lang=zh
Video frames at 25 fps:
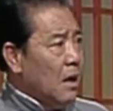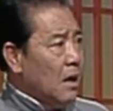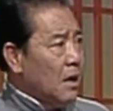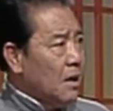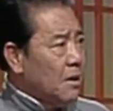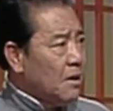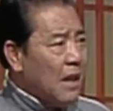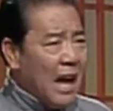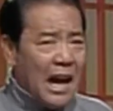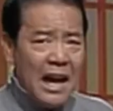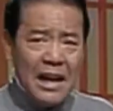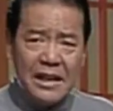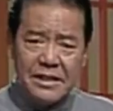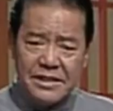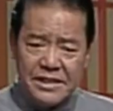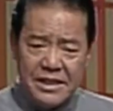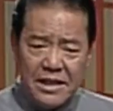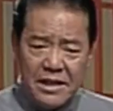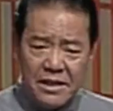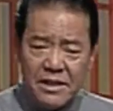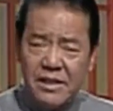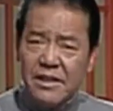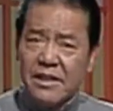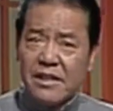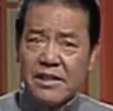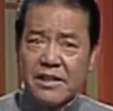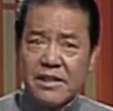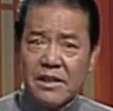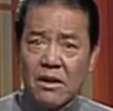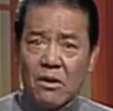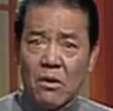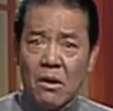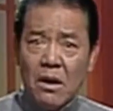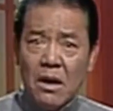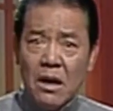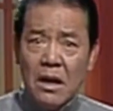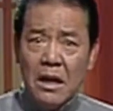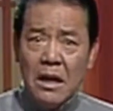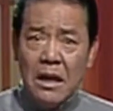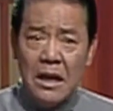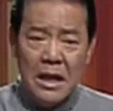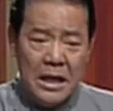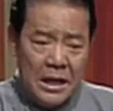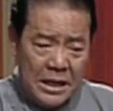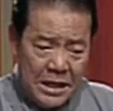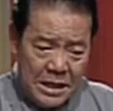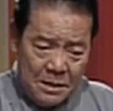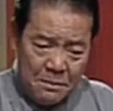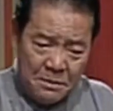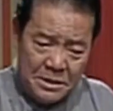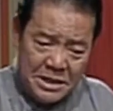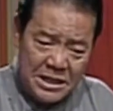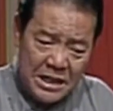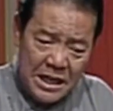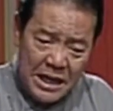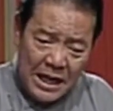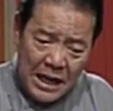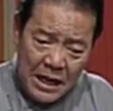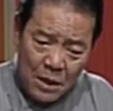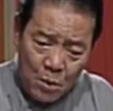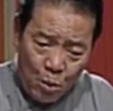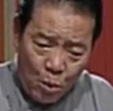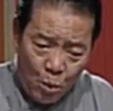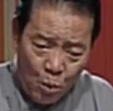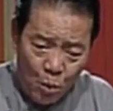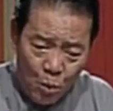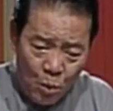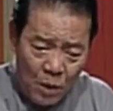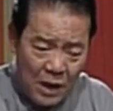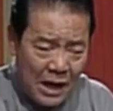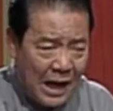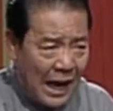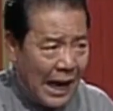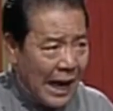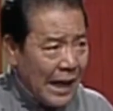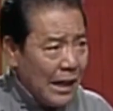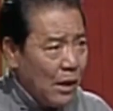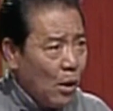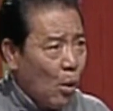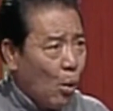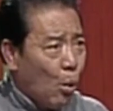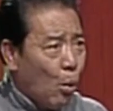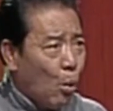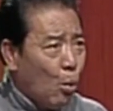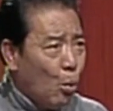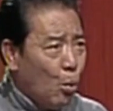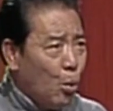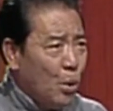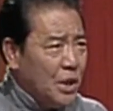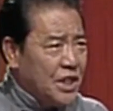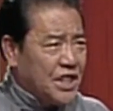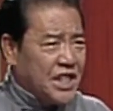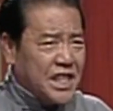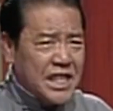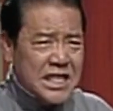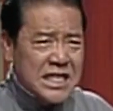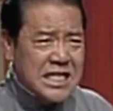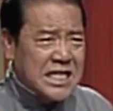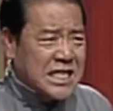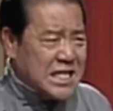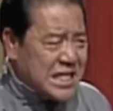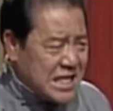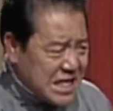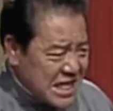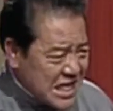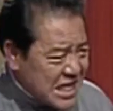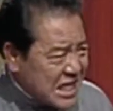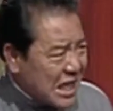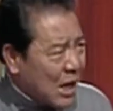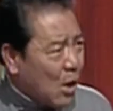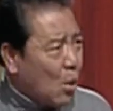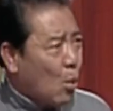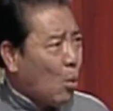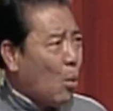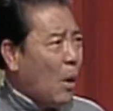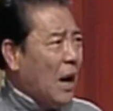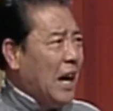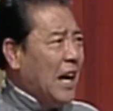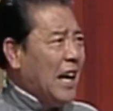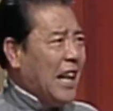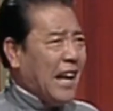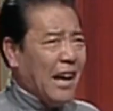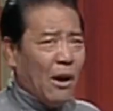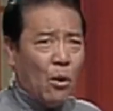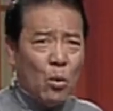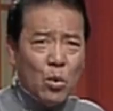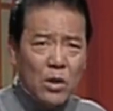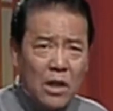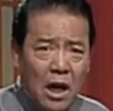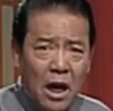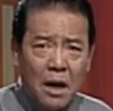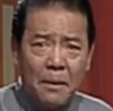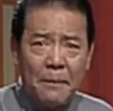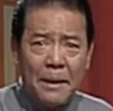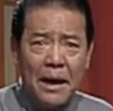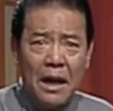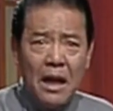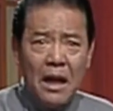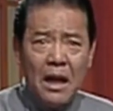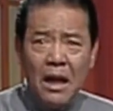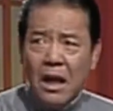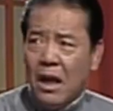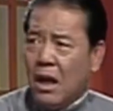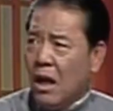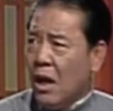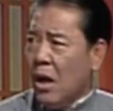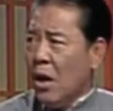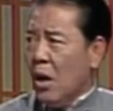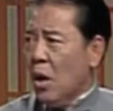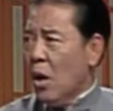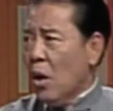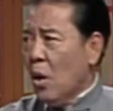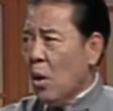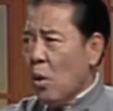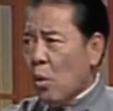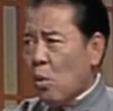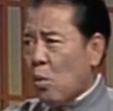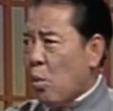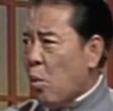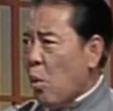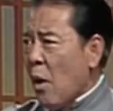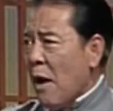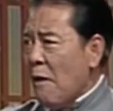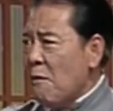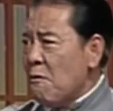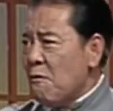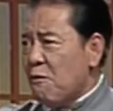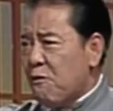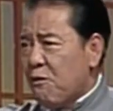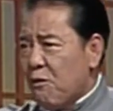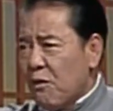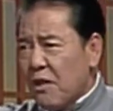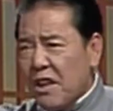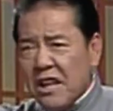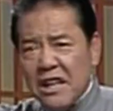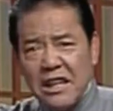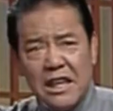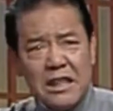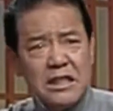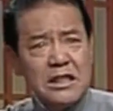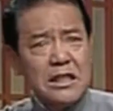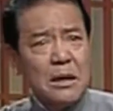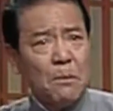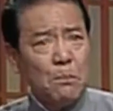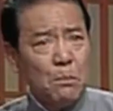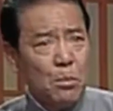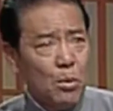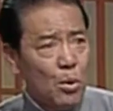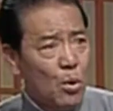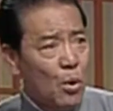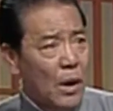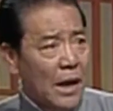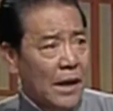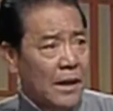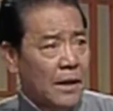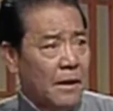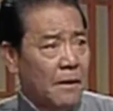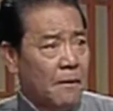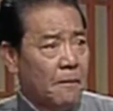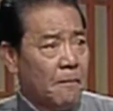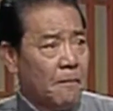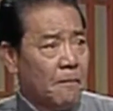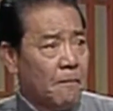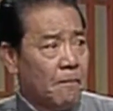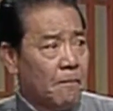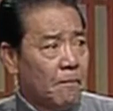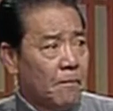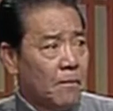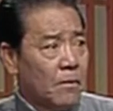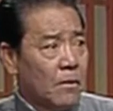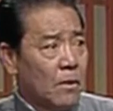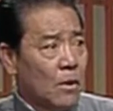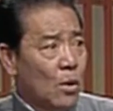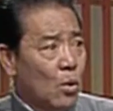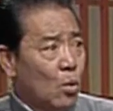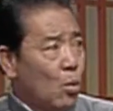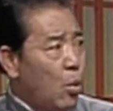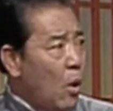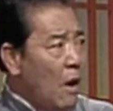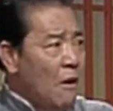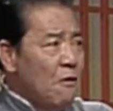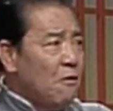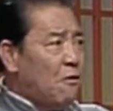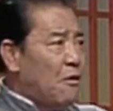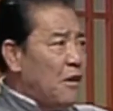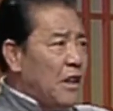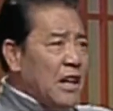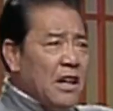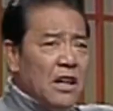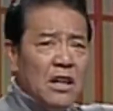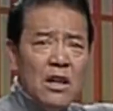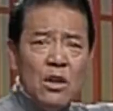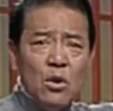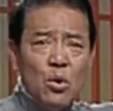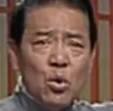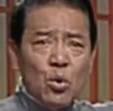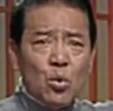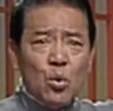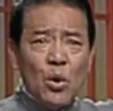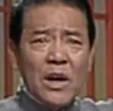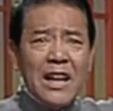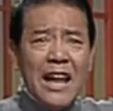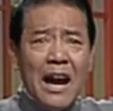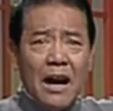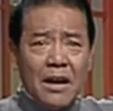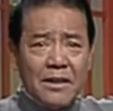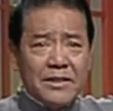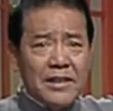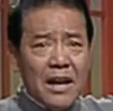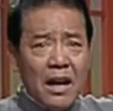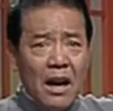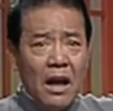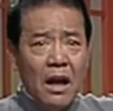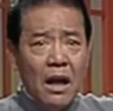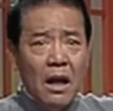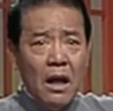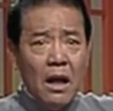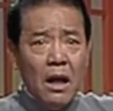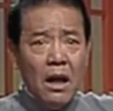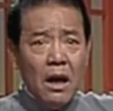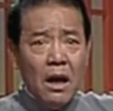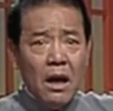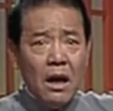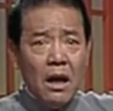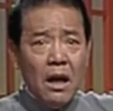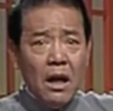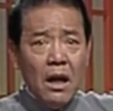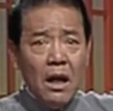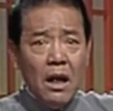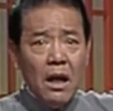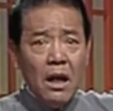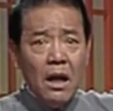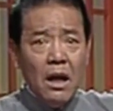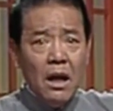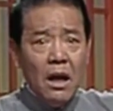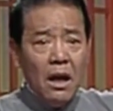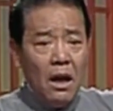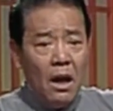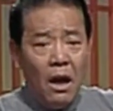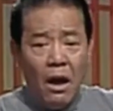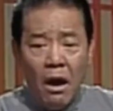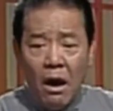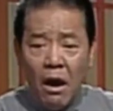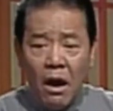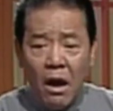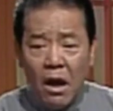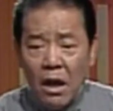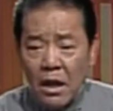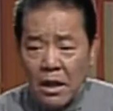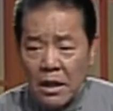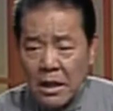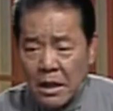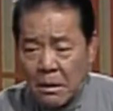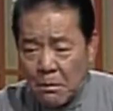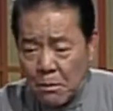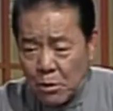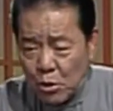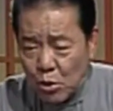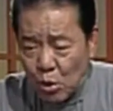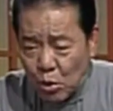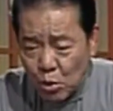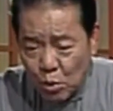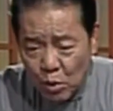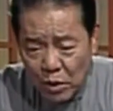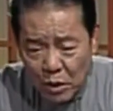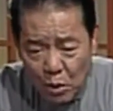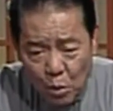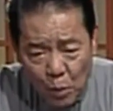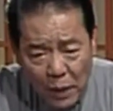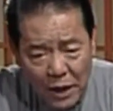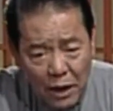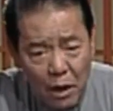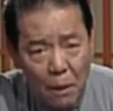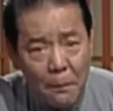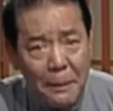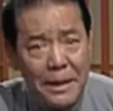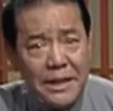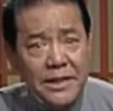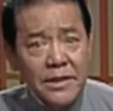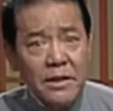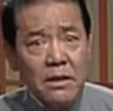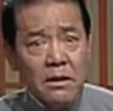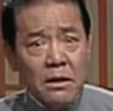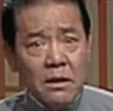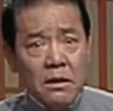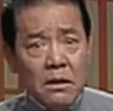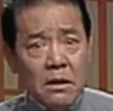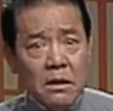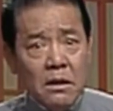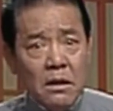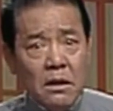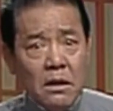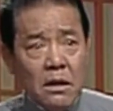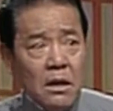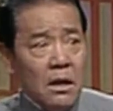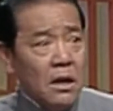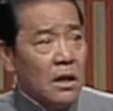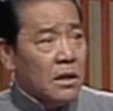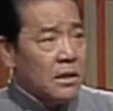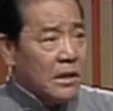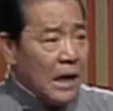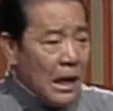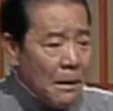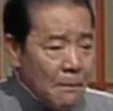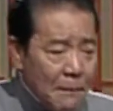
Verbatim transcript: 大节日的时候，你们竟敢公开的胡行，这还了得吗？官府的人怎么不管呢？官府的人都躲哪儿去了？哦，你们就懂得管老百姓，谁